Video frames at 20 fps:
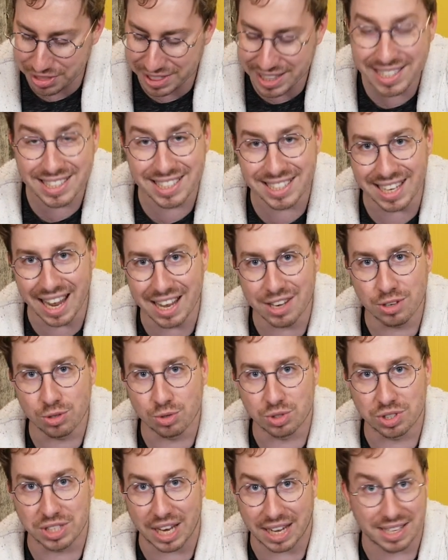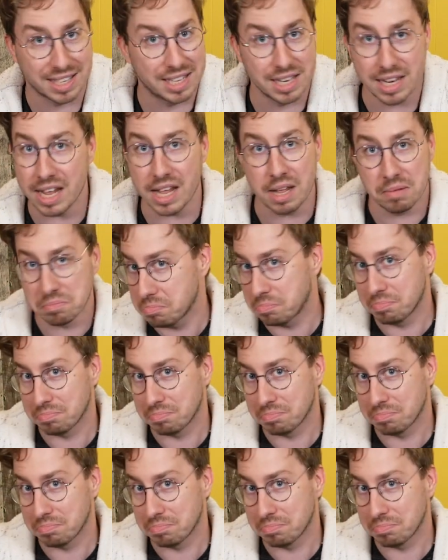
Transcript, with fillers: design du sac, il est